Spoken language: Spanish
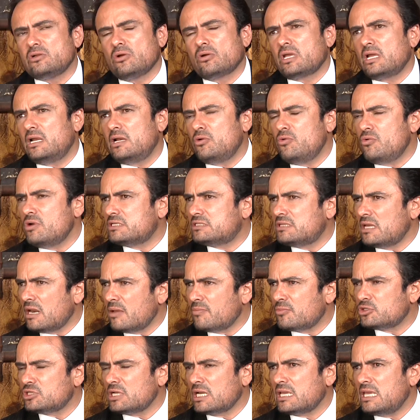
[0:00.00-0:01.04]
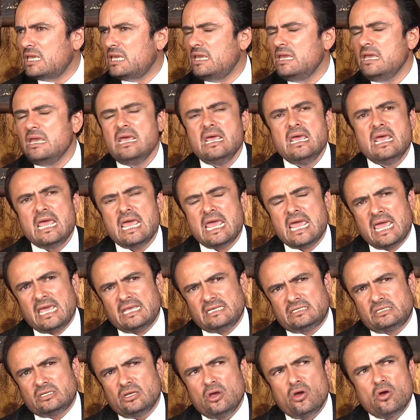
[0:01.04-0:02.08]
Lo que el lunes tenemos aquí
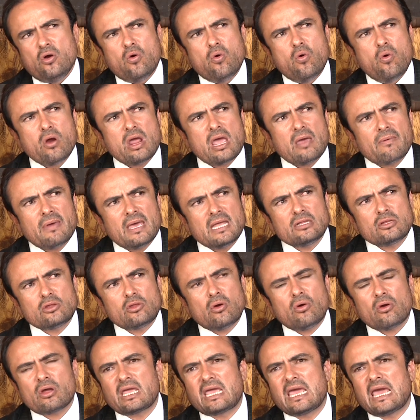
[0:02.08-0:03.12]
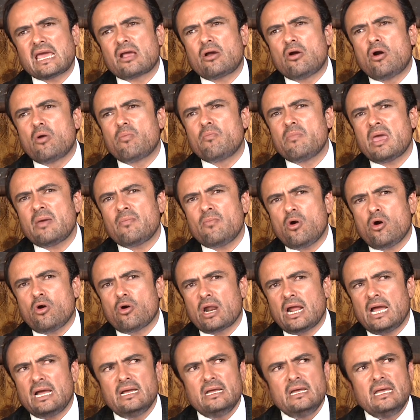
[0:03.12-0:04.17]
es un evento que
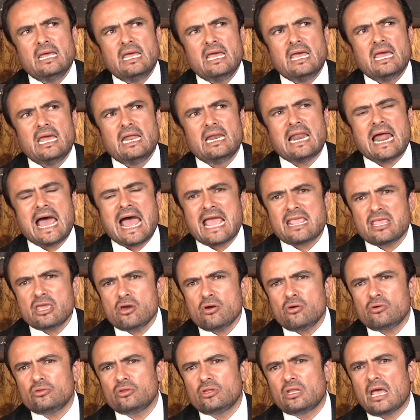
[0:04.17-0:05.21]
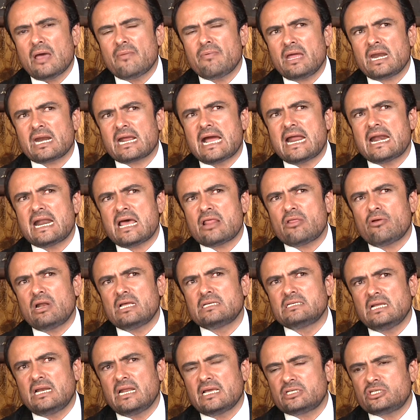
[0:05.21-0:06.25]
conmemora el año de haber ganado
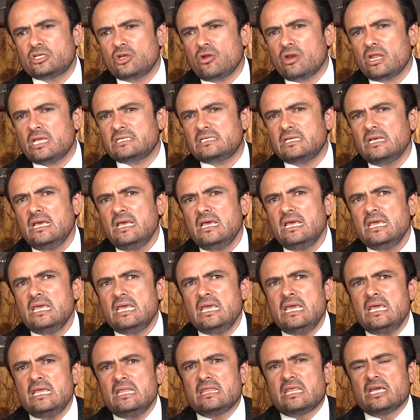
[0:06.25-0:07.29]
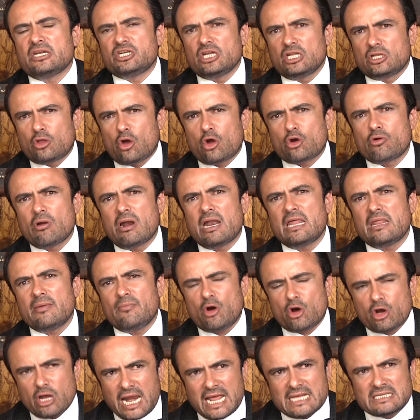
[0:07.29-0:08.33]
las elecciones y de retorno a la
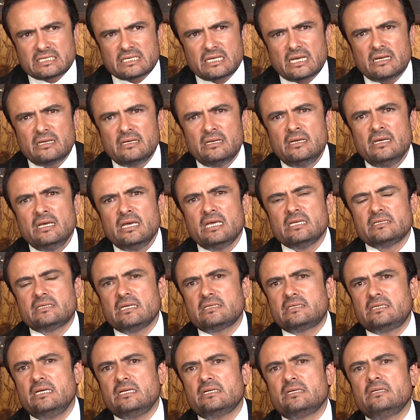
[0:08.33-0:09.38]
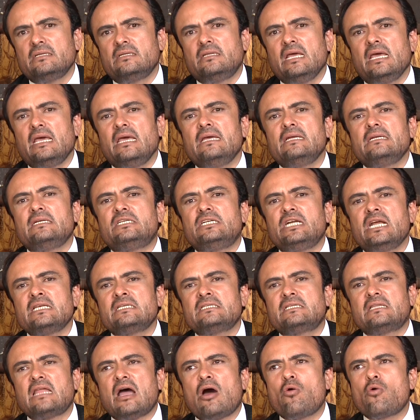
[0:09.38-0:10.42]
democracia, es decir, de
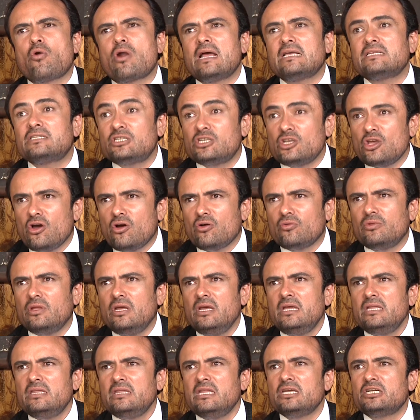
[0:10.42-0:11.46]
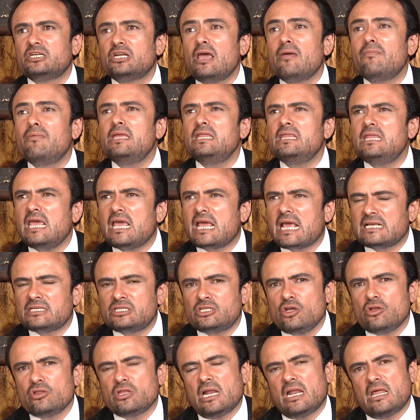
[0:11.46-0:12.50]
restauración, de
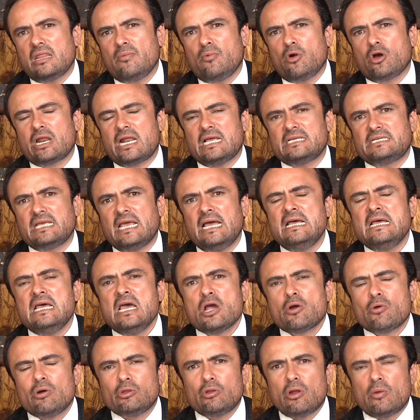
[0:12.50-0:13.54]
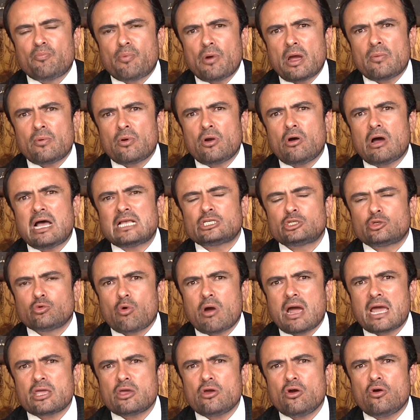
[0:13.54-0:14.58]
reivindicación de la democracia, cuando el pueblo
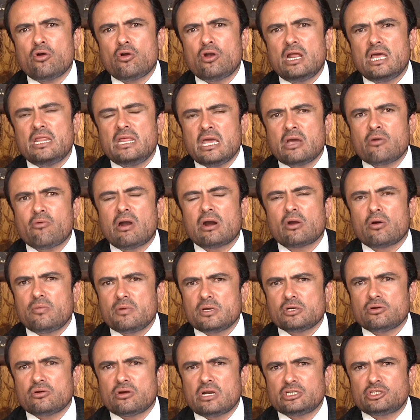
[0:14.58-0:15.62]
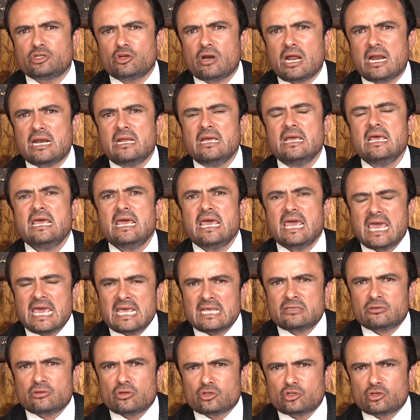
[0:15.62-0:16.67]
azuayo le dijo al gobierno nacional,
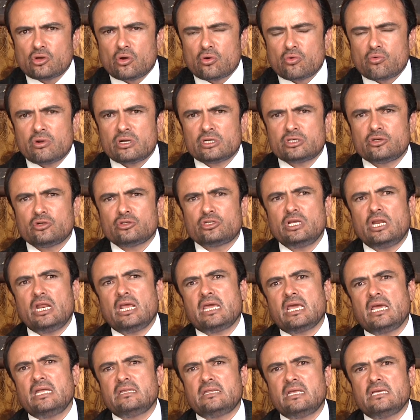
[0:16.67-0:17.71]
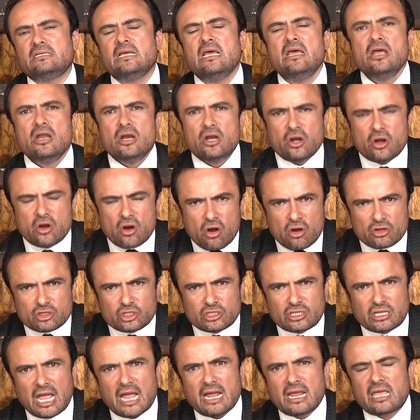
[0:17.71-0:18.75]
estos son nuestros dirigentes, no
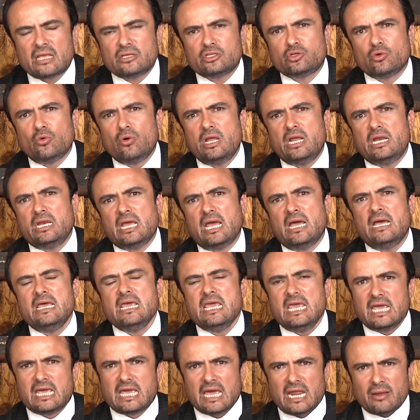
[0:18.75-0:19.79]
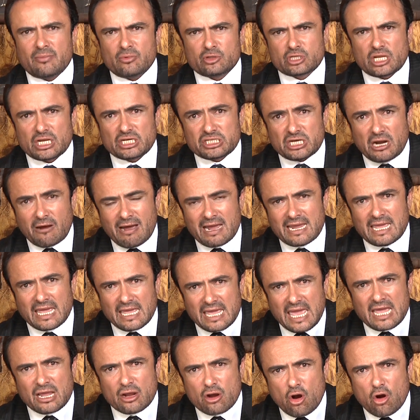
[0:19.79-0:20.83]
están en su línea y queremos que
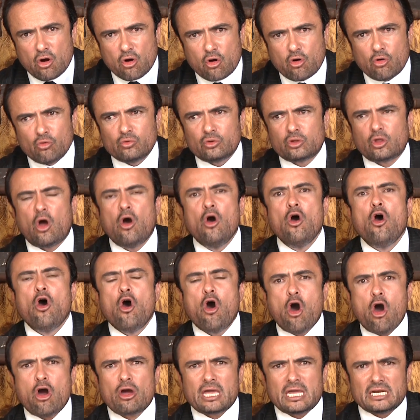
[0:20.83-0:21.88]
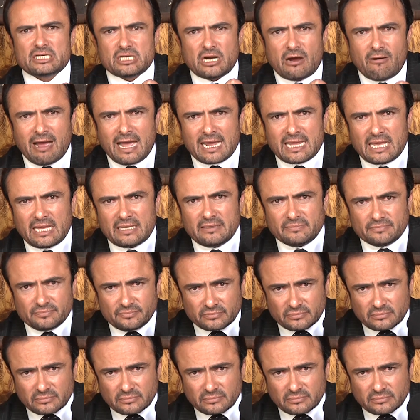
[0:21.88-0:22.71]
trabajen en conjunto o que trabajen